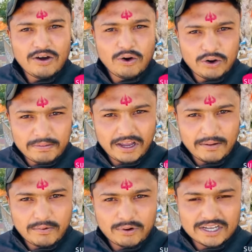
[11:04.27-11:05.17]
और भी
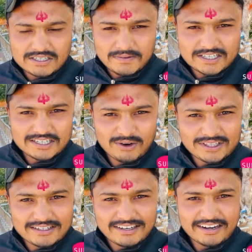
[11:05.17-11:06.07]
आपको रेशमी चीज़ों के
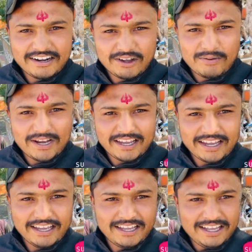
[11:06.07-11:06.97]
दर्शन करने को
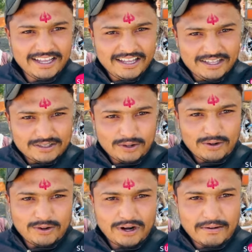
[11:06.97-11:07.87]
मिलेंगे तो
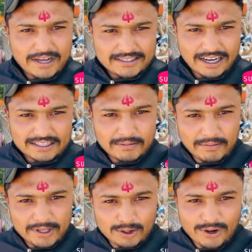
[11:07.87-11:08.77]
और हमारे साथ में
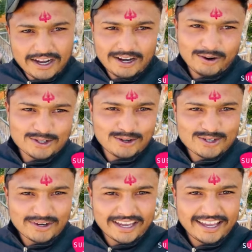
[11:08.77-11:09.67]
अभी दो अंकल और जुड़
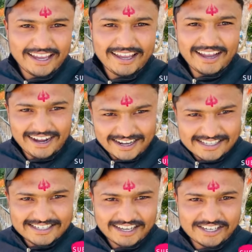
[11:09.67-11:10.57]
चुके हैं अंकल
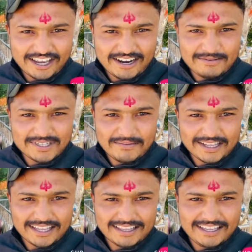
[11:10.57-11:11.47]
जी जय श्री राम जय
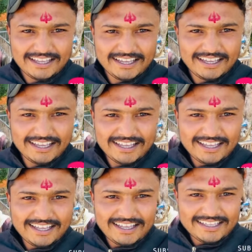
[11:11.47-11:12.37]
माता दी जय माता
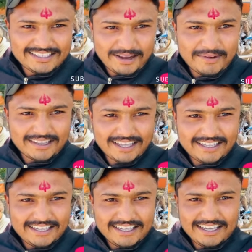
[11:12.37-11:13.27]
दी जय माता
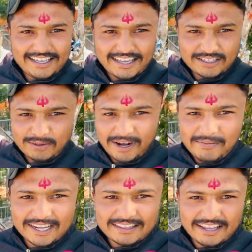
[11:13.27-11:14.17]
दी क्या शुभ
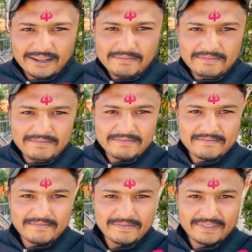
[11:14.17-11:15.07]
नाम लिखते हैं आप
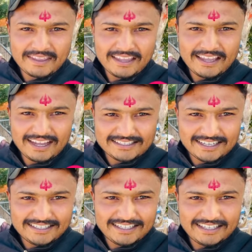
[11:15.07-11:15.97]
जगदीश नागा अच्छा जी